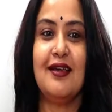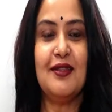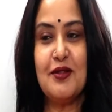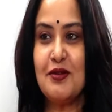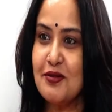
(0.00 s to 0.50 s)

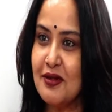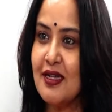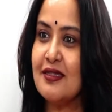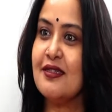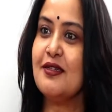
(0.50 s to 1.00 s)
ఇందులో కూడా
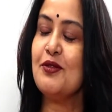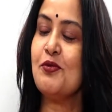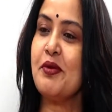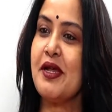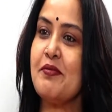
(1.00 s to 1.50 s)
అందరితో
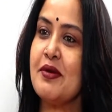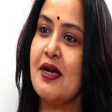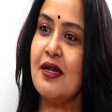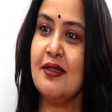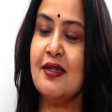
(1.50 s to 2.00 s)

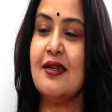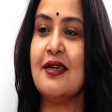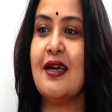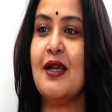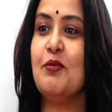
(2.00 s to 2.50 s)
ప్రేమగా
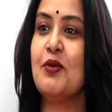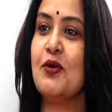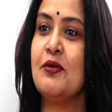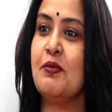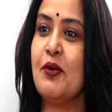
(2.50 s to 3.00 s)
అందరినీ
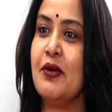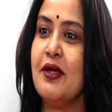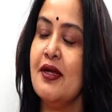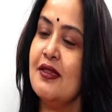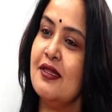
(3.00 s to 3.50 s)
కలుపుకొని
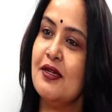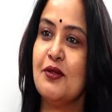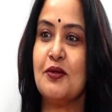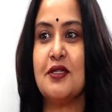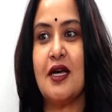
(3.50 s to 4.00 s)
పోయి
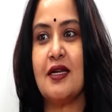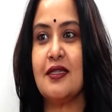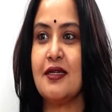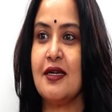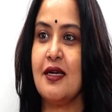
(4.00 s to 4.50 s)
అందరితో
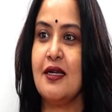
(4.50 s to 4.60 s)
జాగ్రత్తగా